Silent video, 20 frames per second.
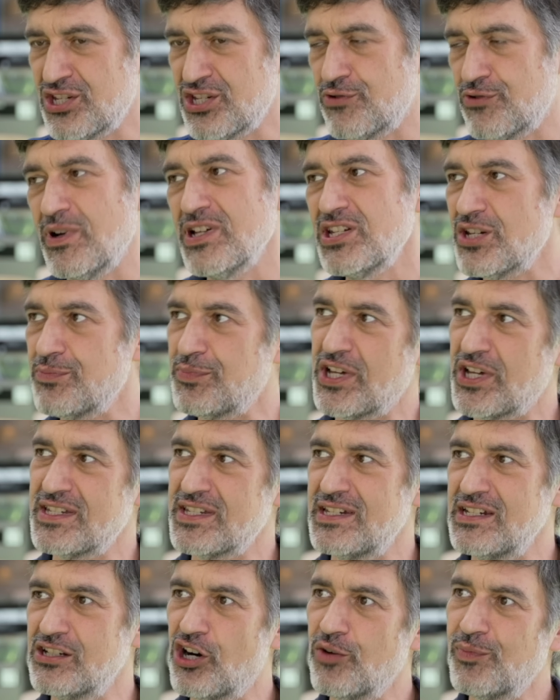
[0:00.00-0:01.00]
soit se
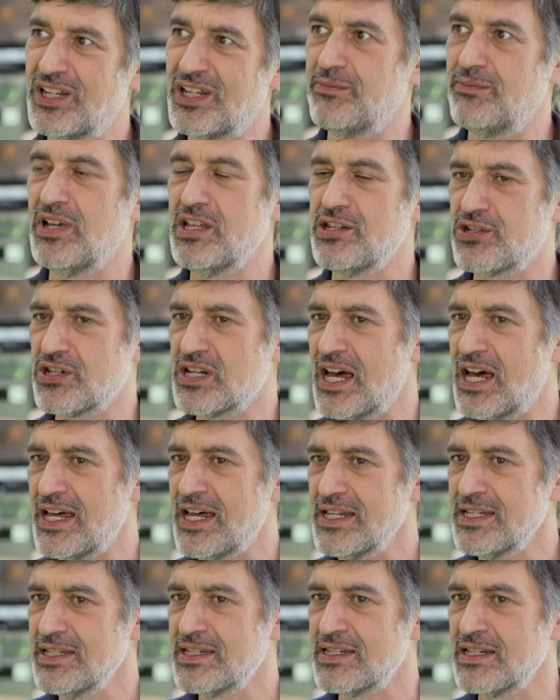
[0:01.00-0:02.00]
passer complètement du
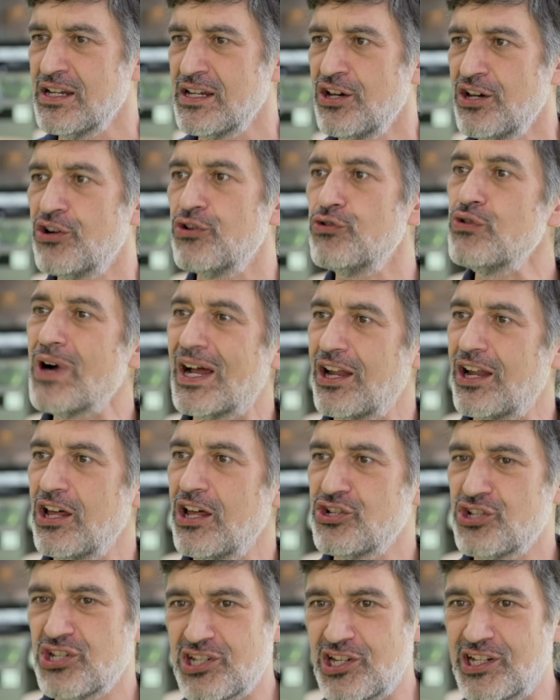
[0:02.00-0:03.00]
gaz ou
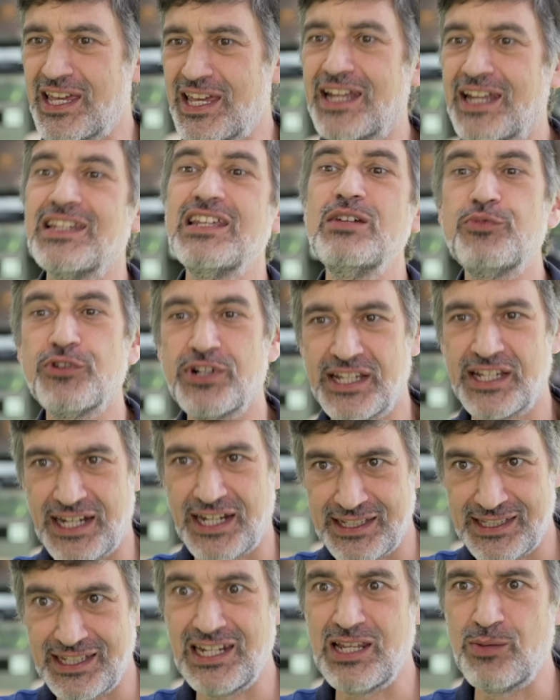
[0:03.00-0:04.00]
alors juste le garder pour
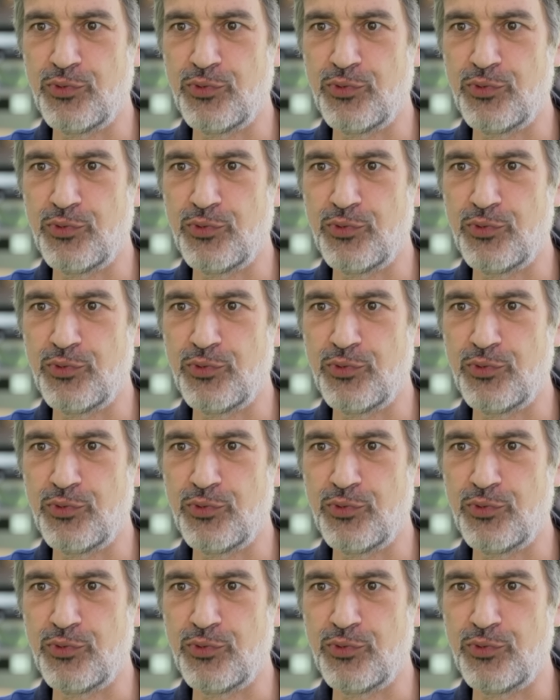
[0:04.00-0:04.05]
recréter les